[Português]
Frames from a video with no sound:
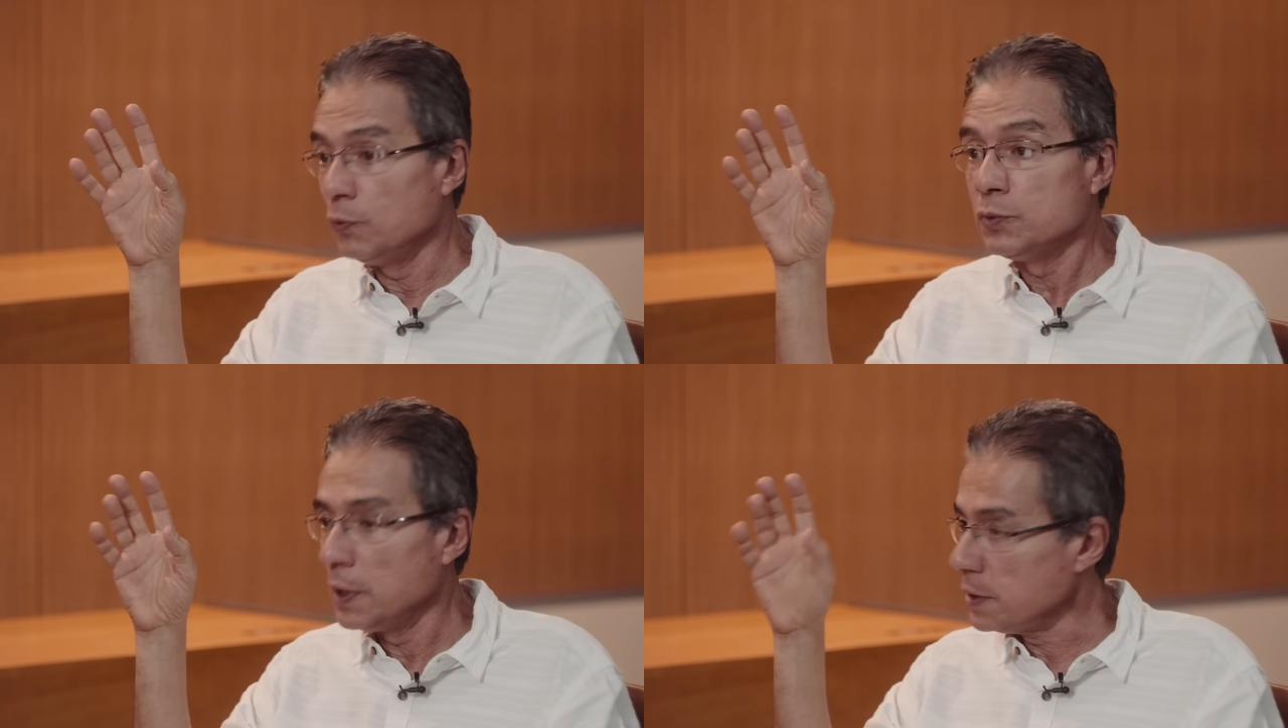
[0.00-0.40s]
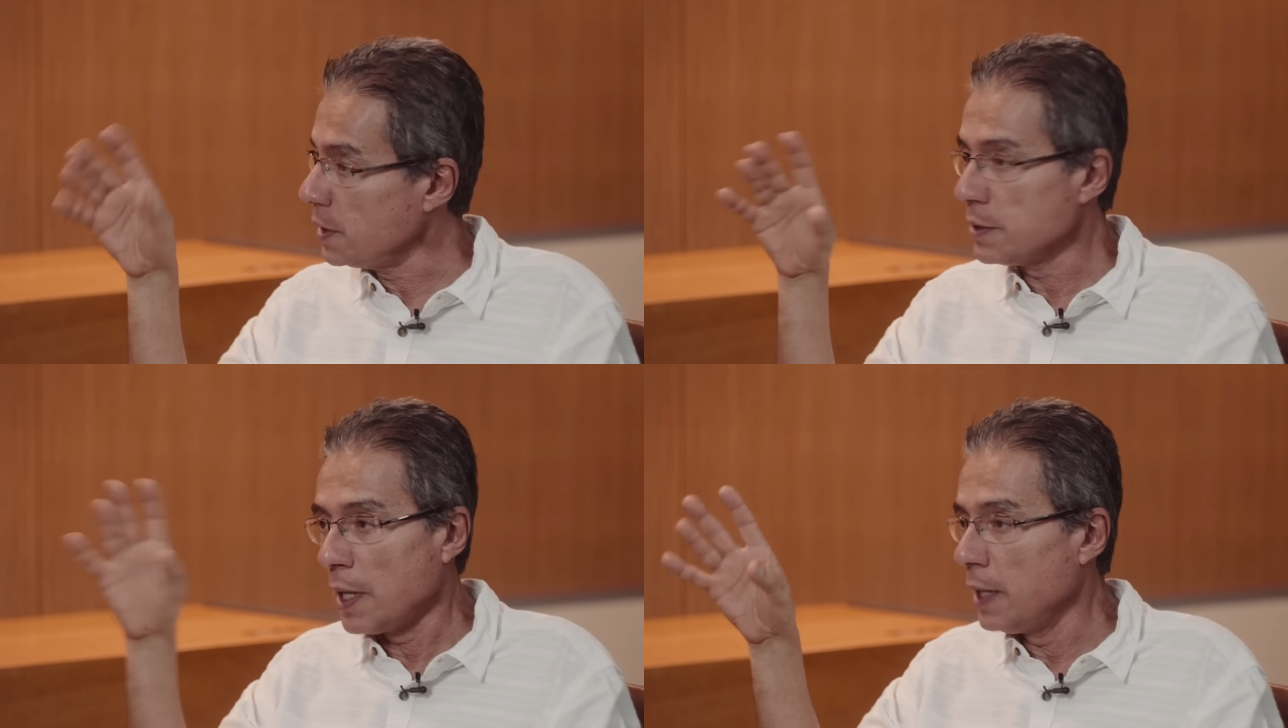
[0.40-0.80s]
vão ter
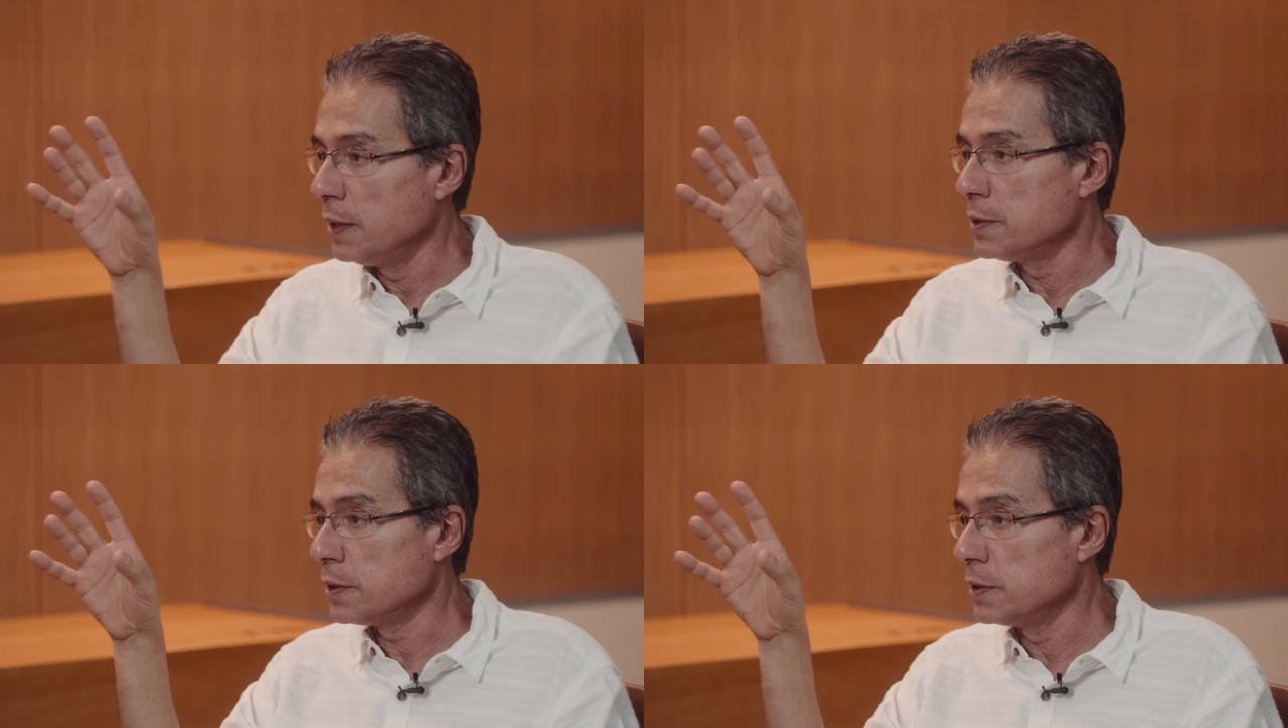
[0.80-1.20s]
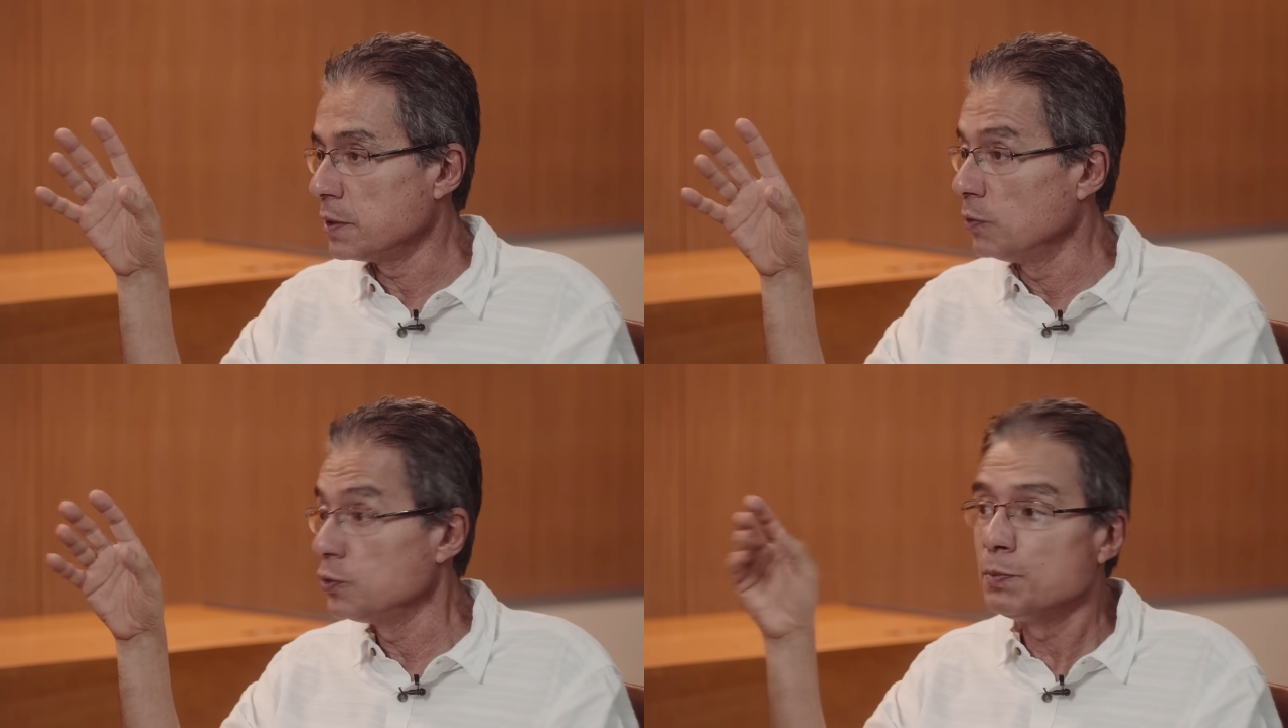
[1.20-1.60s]
essas áreas que
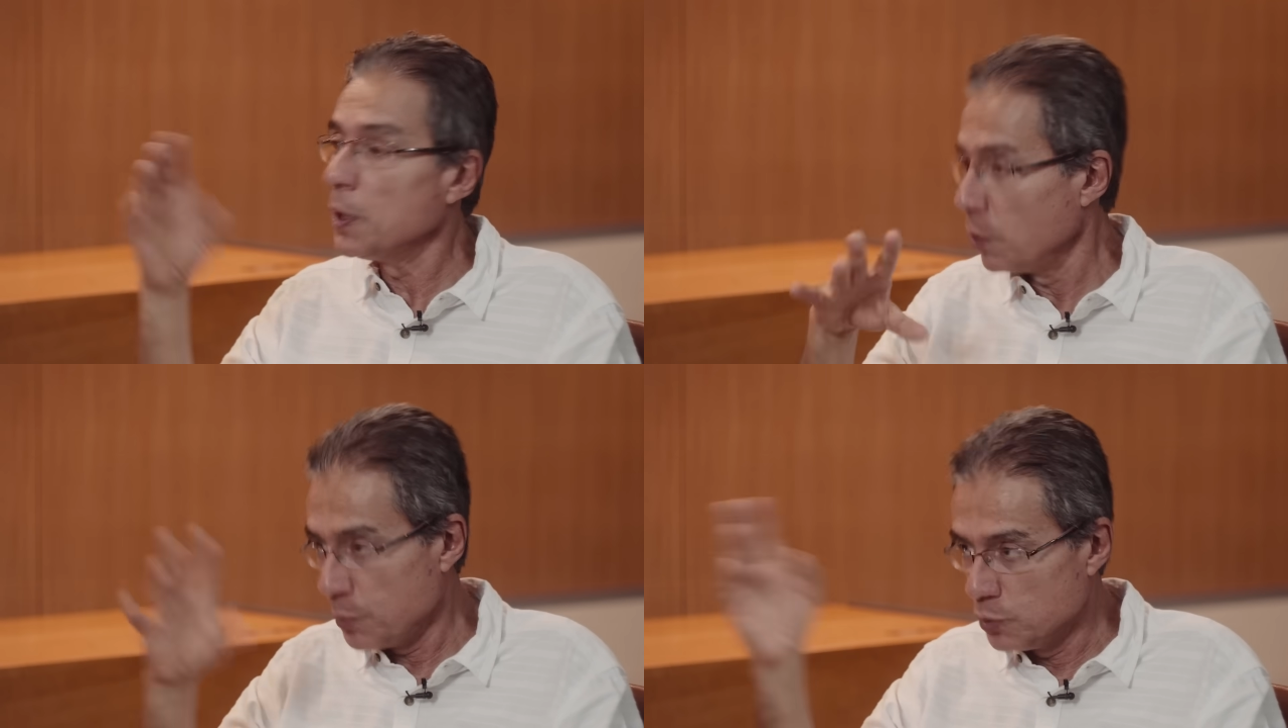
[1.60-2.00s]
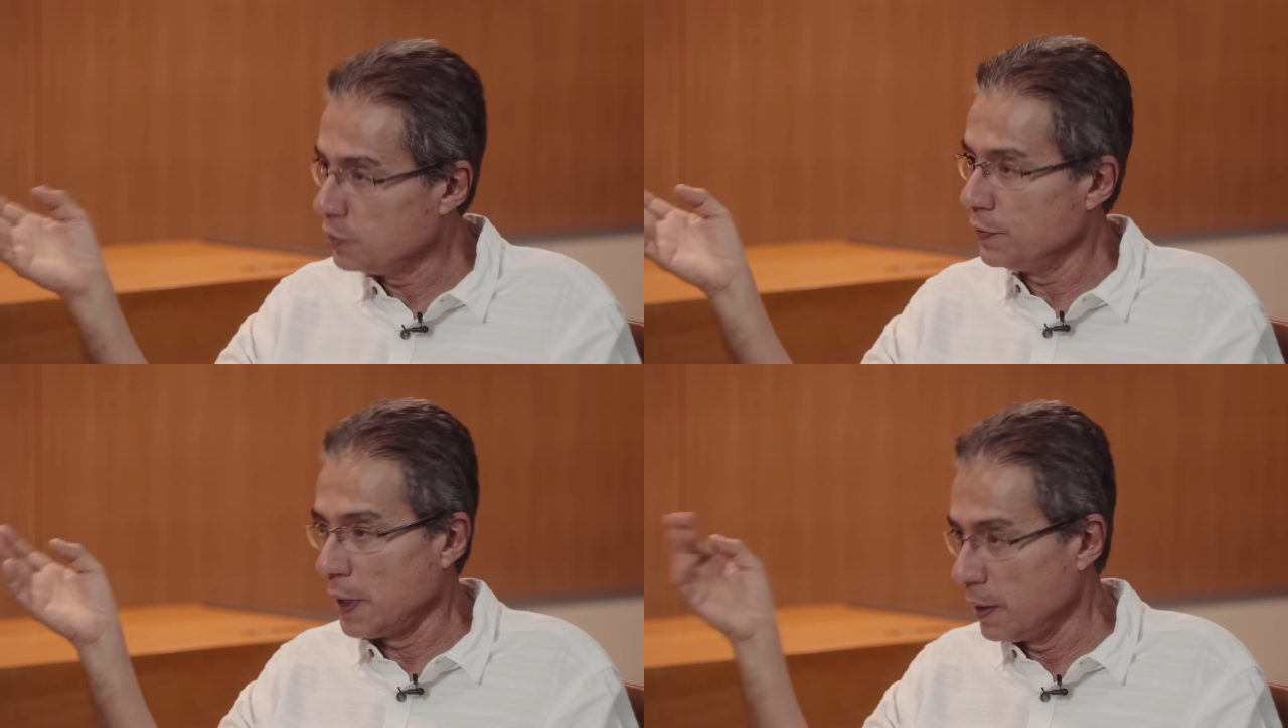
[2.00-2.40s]
são de menor
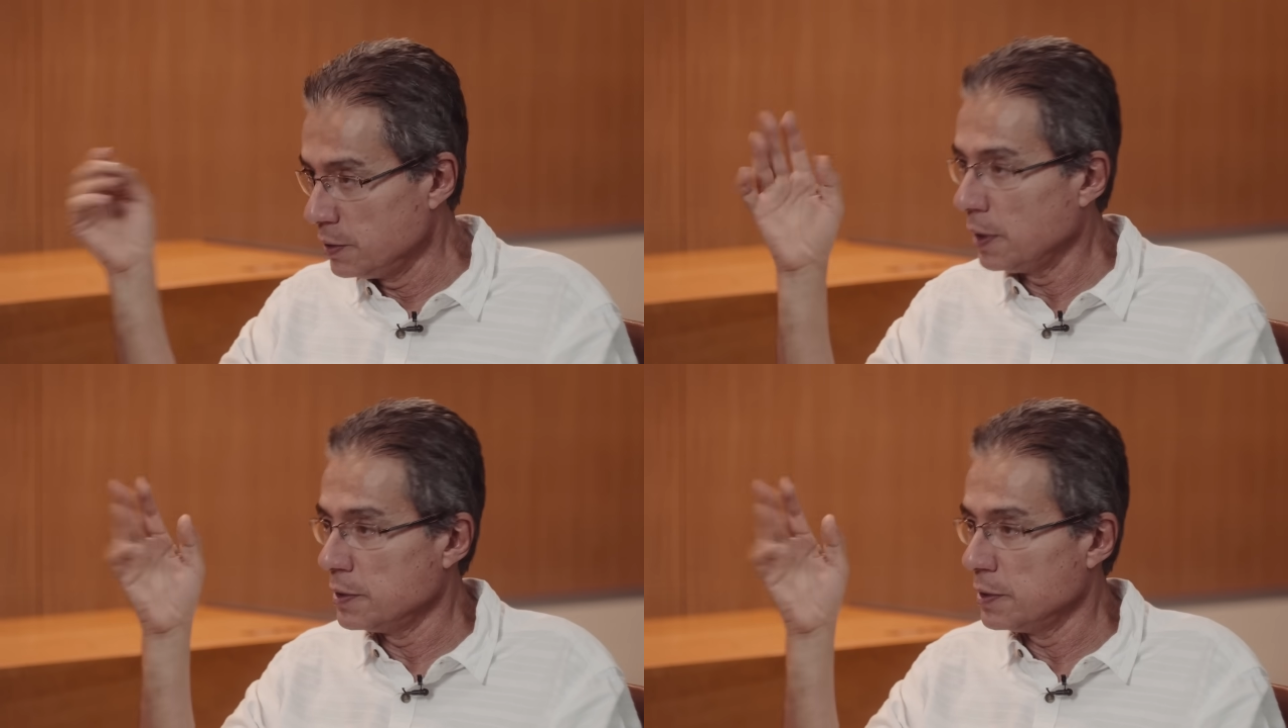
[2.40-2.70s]
produtividade.